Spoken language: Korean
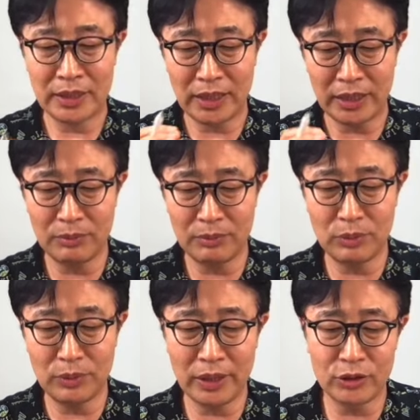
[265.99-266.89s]
자,
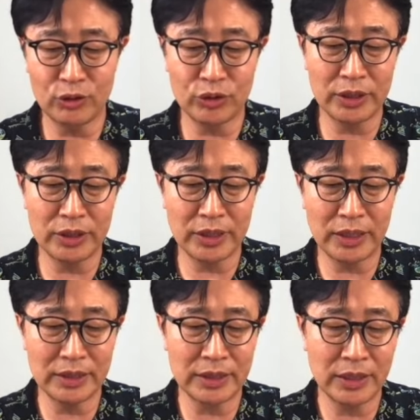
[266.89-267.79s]
대부분의 건축
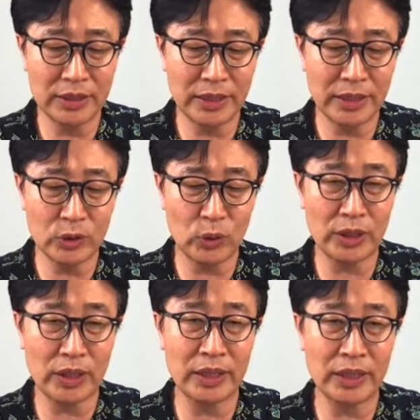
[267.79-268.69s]
현장은 현장
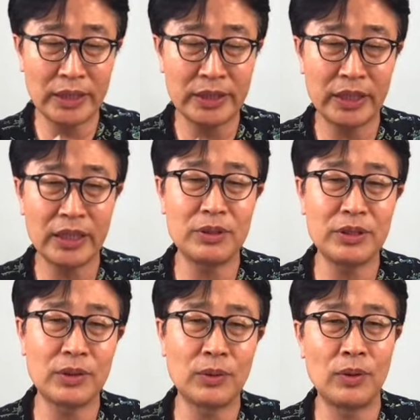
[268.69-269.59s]
소장이
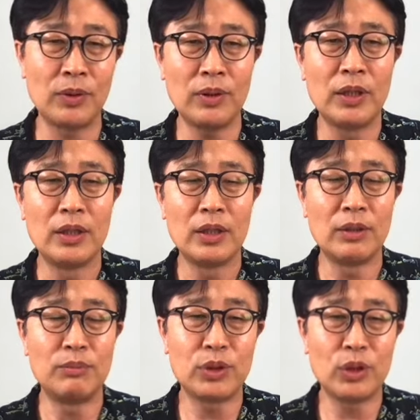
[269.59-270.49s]
책임을 지고
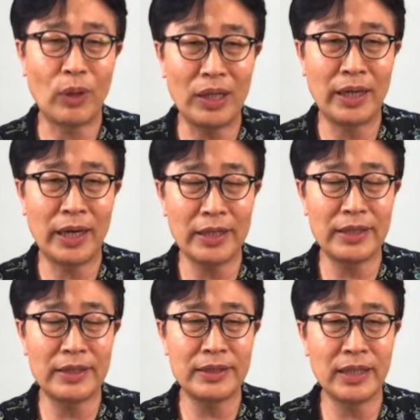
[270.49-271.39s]
업무를 관리를
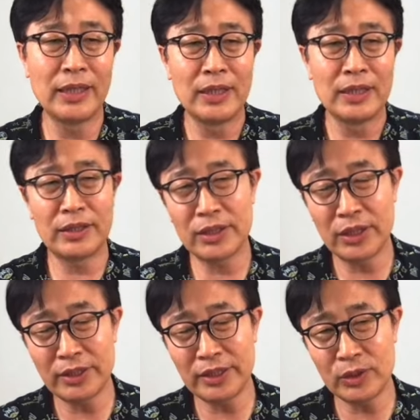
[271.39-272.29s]
하게 되는데, 그래서
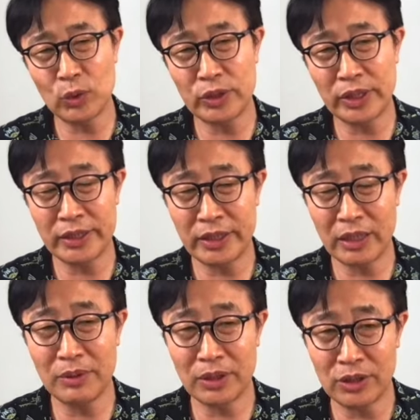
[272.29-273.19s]
현장 소장의
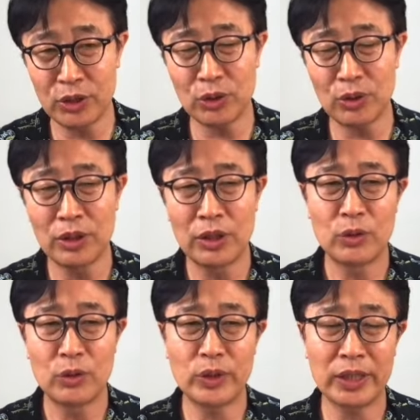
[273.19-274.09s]
책임이 더 크죠.
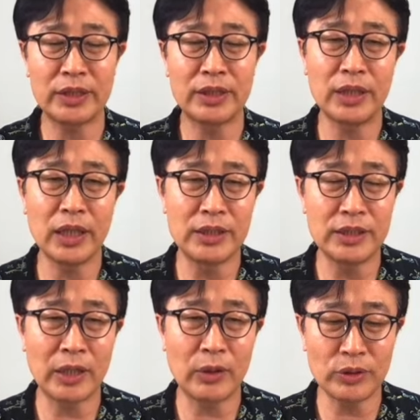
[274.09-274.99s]
우리가 이제 그렇게
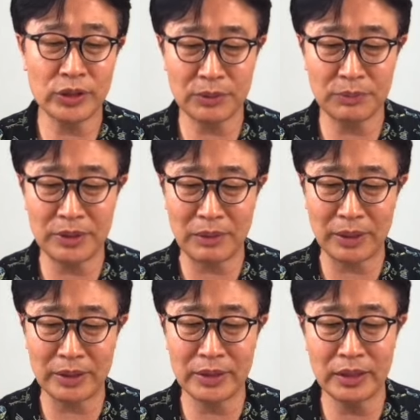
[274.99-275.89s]
인식을 하고
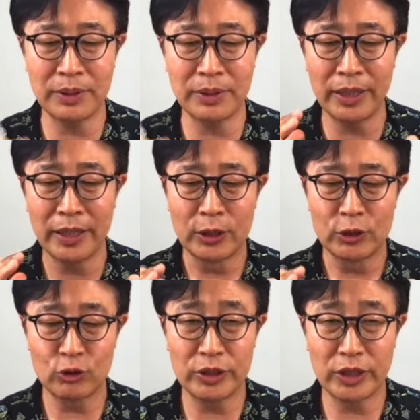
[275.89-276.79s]
있었습니다만은 이번에
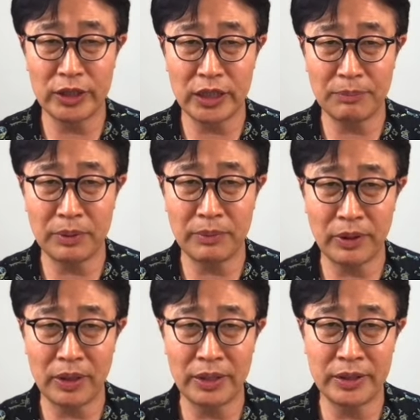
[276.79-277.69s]

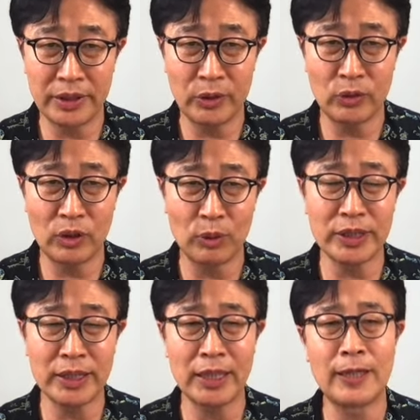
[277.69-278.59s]
중대재해법에 관련된 내용을
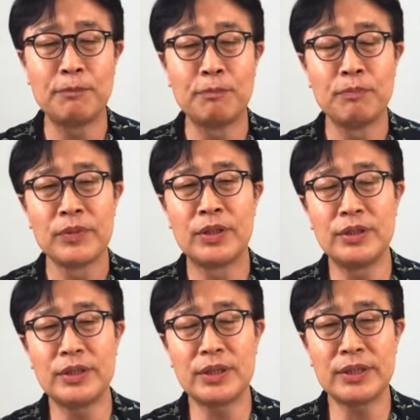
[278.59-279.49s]
보니까
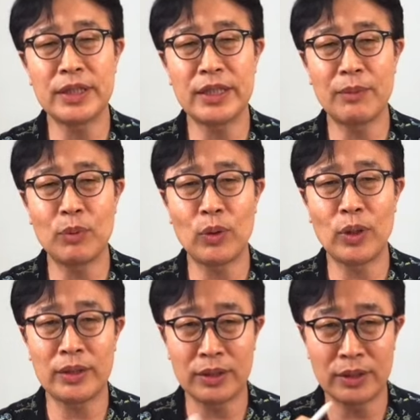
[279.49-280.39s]
건설사
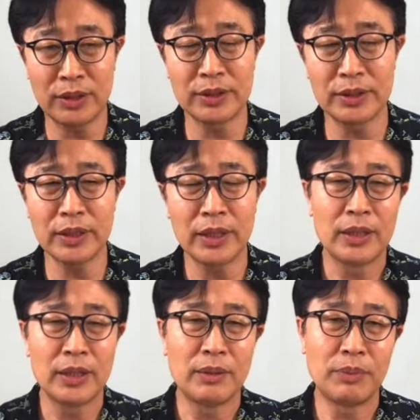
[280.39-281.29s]
대표가 더 큰
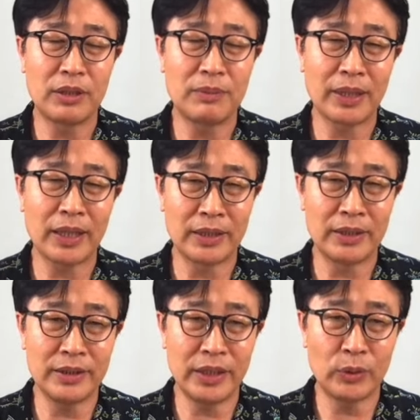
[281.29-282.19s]
벌을 받게
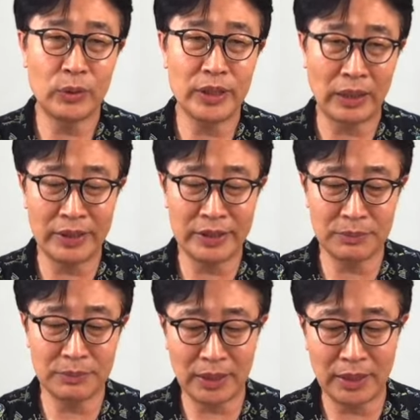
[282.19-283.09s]
되는 내용이 나와
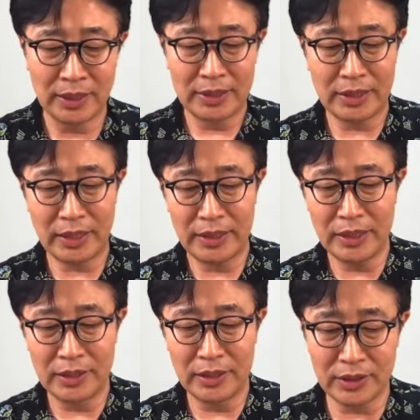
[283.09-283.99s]
있습니다. 자,
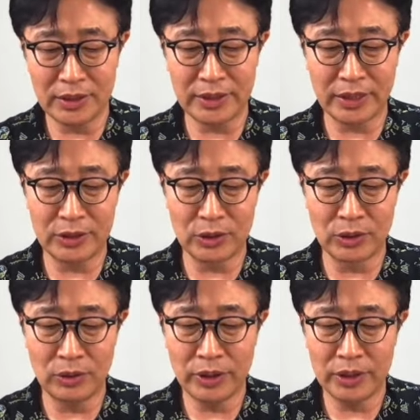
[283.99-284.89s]
이
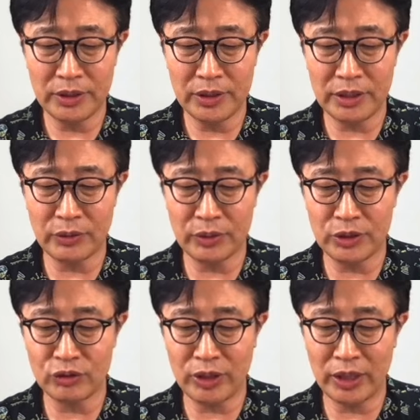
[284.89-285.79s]
건설사는요, 현재
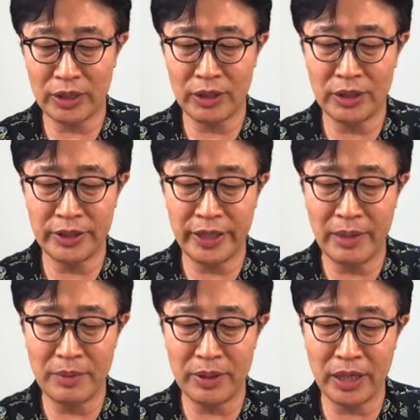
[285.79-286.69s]
직원 수가
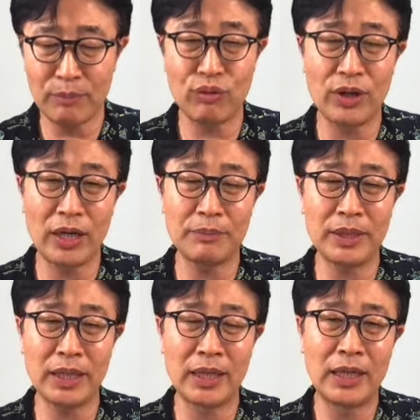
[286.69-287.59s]
열네 명에
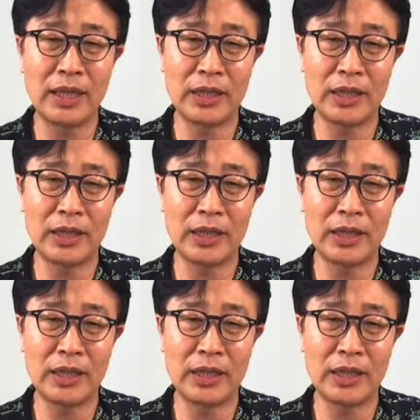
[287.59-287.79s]
불과합니다.